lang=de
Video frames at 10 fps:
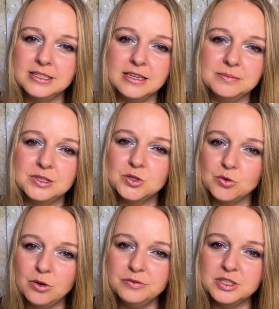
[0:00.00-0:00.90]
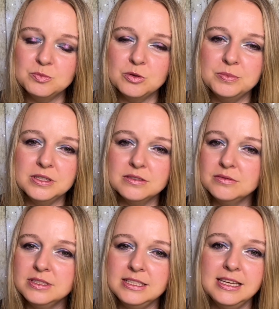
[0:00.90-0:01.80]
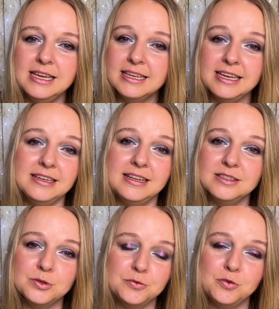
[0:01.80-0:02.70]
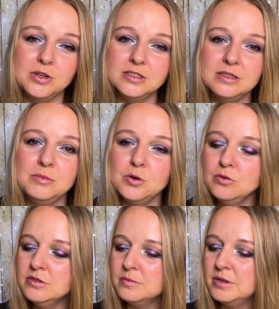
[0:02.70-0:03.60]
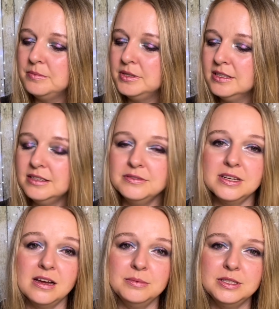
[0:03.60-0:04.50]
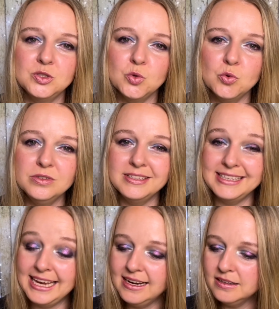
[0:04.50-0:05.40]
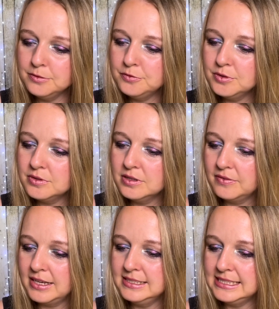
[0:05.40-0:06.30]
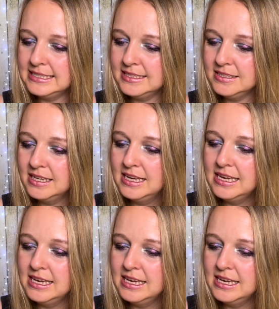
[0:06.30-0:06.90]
Ich habe das schon öfters probiert und die gehen halt sofort immer runter bei mir. Entweder habe ich zu runde Nägel dafür oder ich weiß es nicht.